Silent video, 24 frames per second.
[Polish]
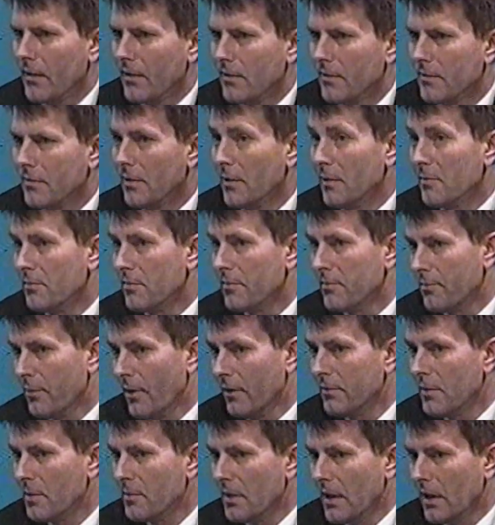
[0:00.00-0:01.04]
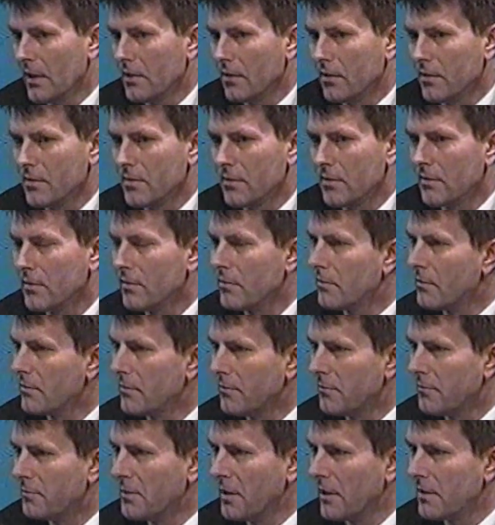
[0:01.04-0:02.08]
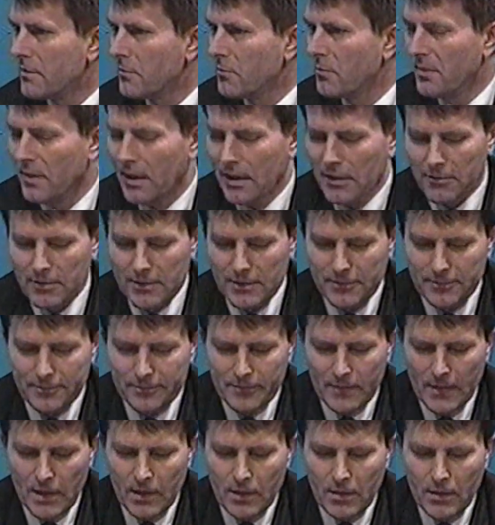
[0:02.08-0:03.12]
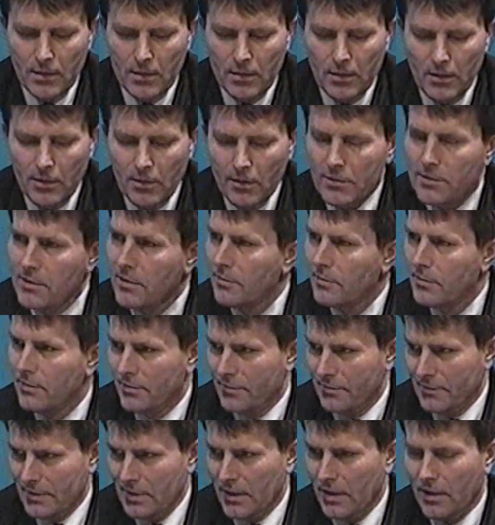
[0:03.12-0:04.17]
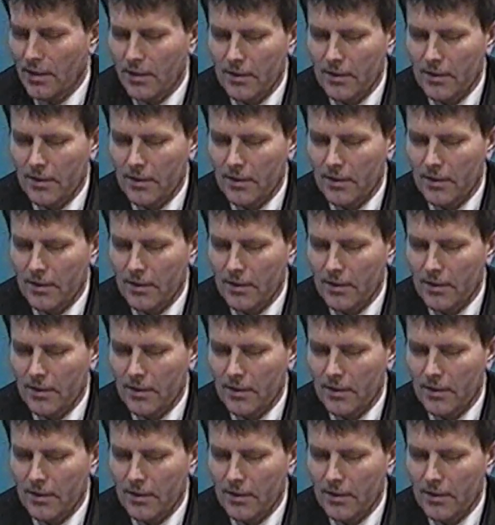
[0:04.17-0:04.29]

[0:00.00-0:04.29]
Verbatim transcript: Na, powiem, jak jest w Bielsku Białej. No właśnie, dajmy Oso przykład Polski, tak.